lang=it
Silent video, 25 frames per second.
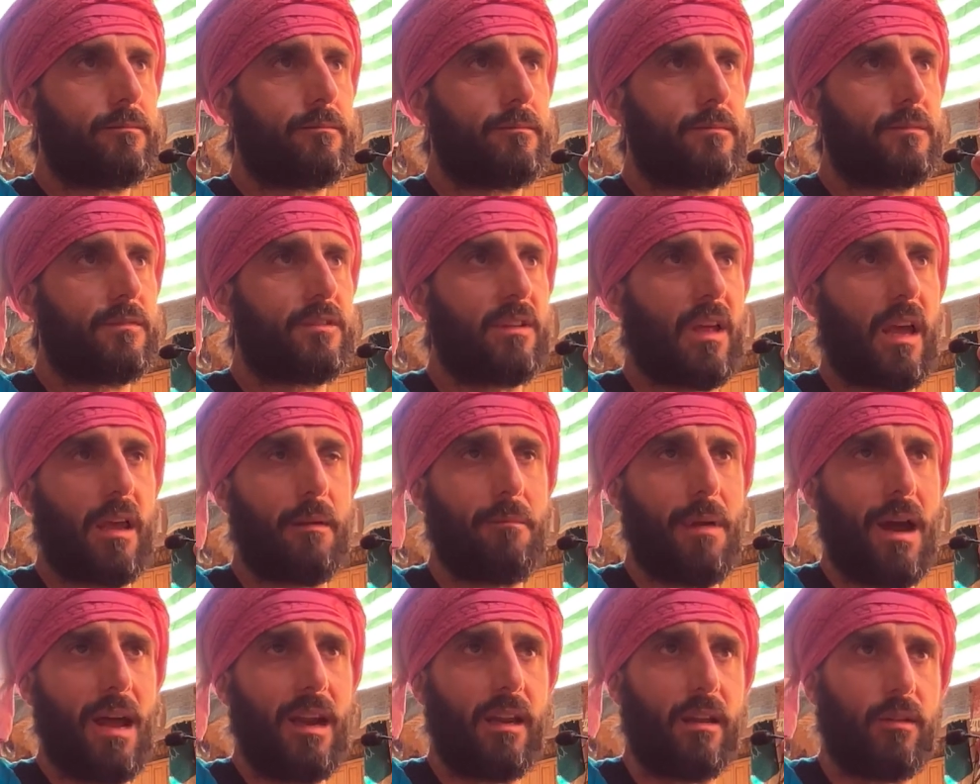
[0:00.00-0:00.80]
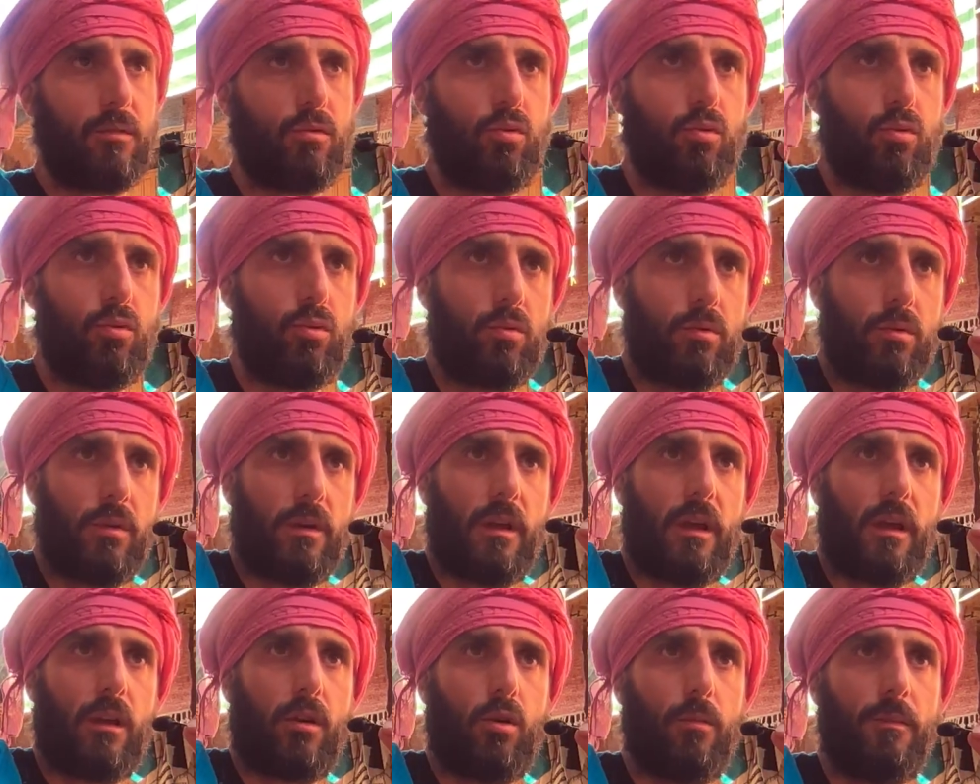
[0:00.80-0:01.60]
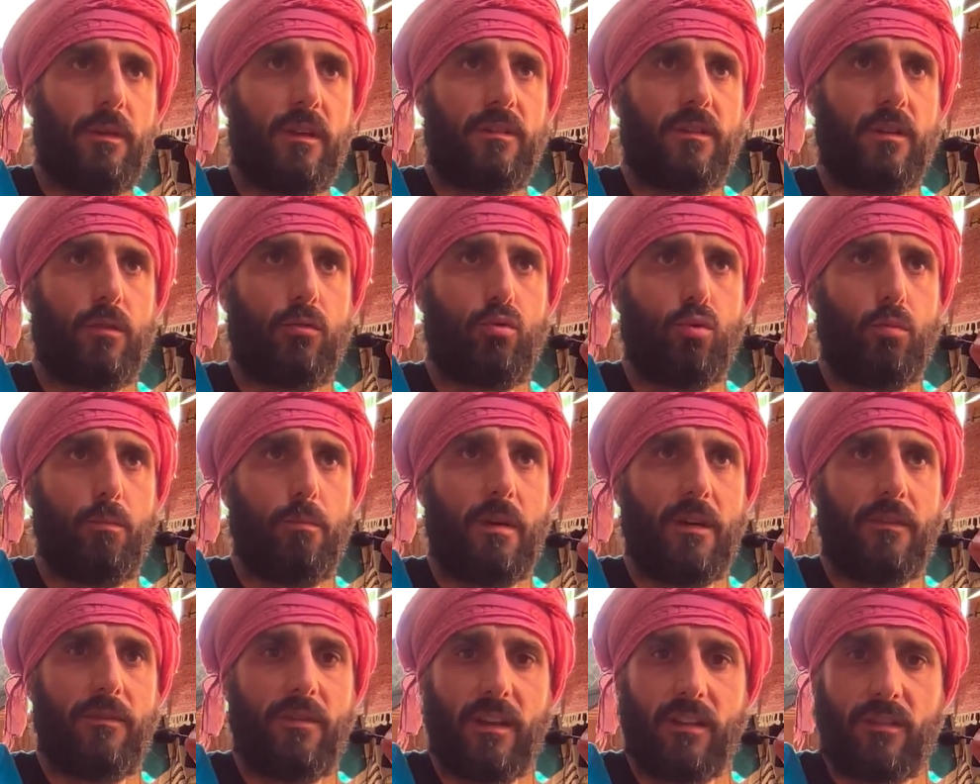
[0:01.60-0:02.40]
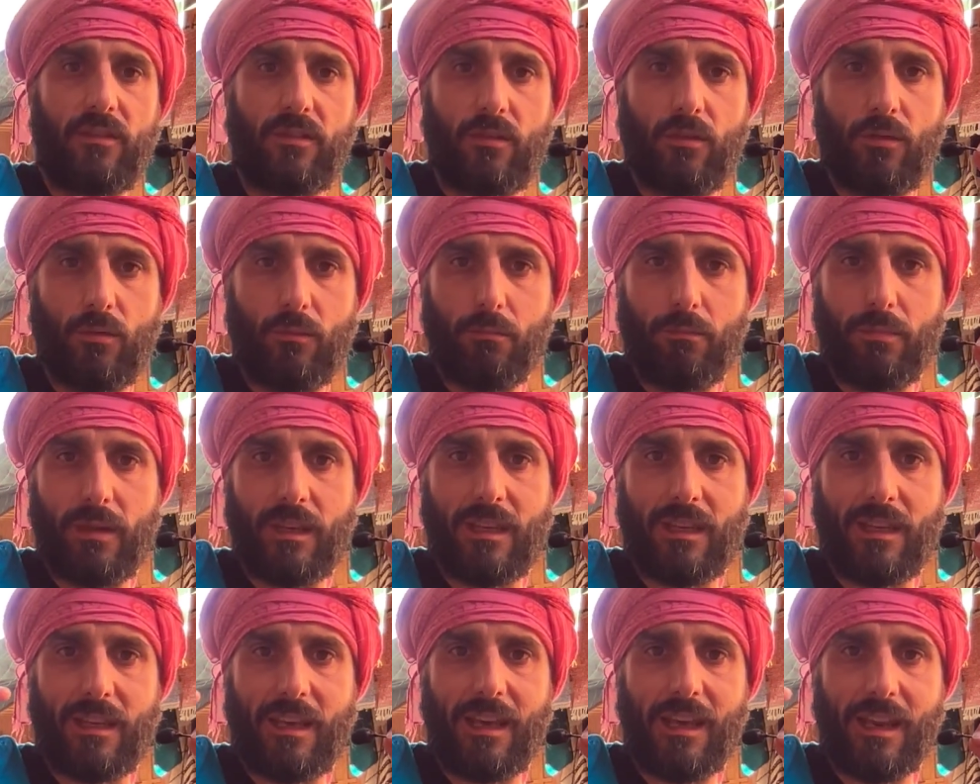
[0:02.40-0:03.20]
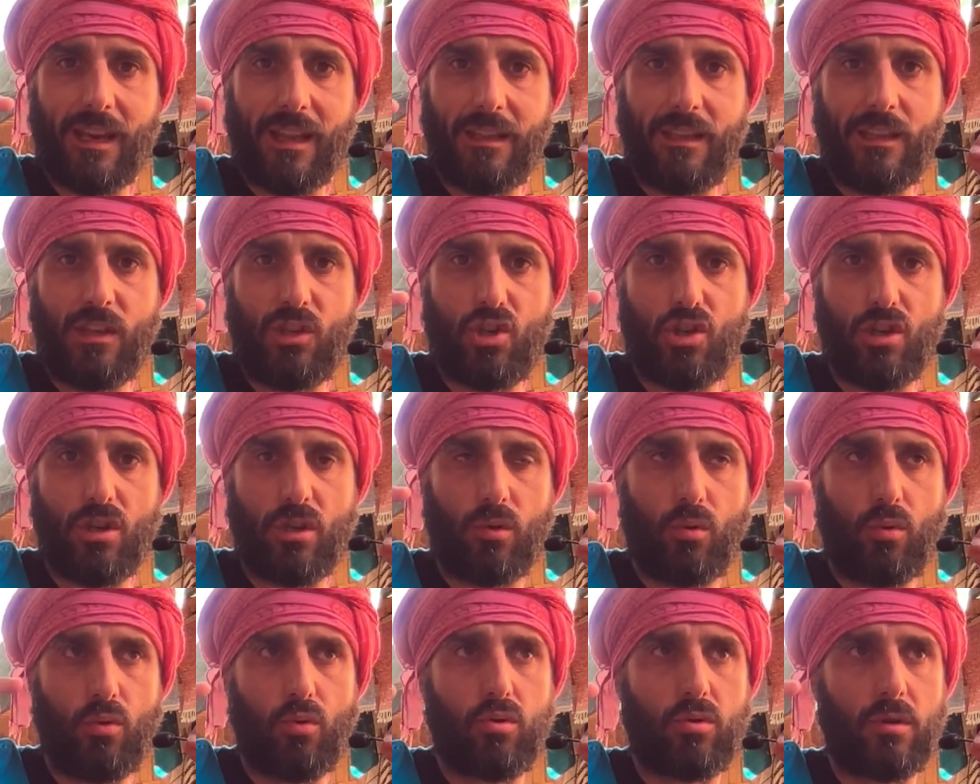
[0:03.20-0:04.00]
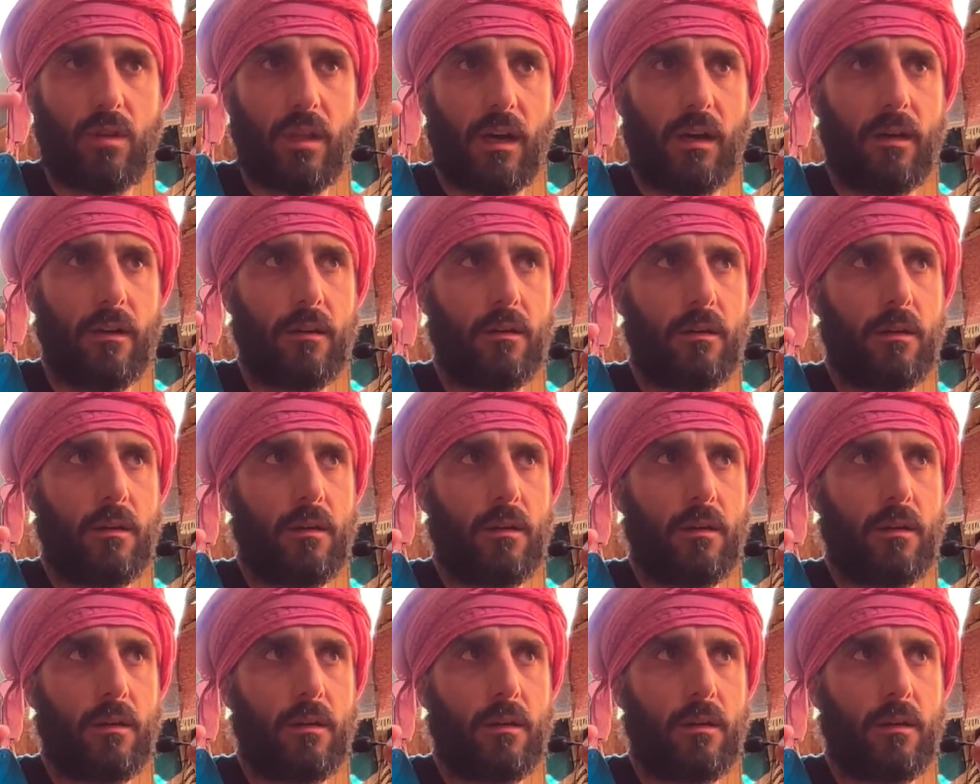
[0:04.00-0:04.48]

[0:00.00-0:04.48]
stai male tu, è come se tu bevessi un bicchiere di cicuta.